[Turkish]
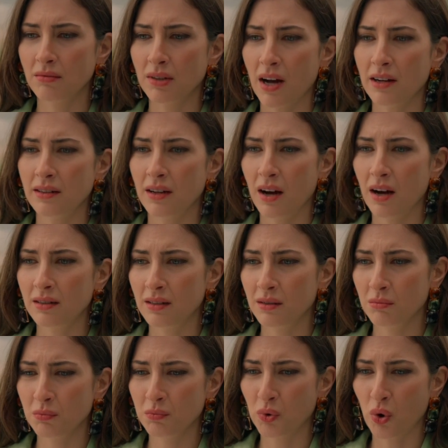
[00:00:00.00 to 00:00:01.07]
Yani
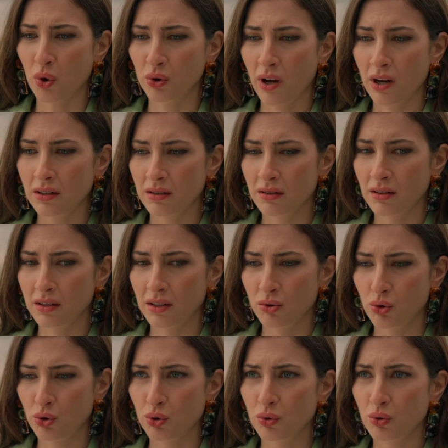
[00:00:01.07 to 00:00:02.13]
annem bu konu hakkında ne
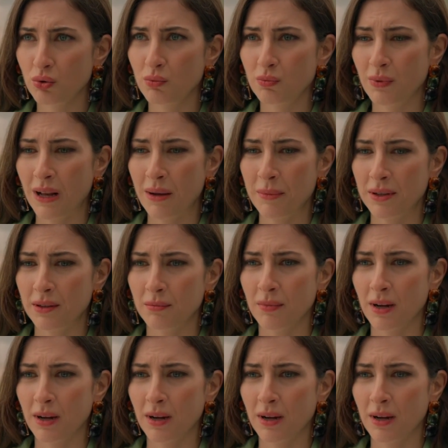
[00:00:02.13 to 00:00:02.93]
düşünür bilemedim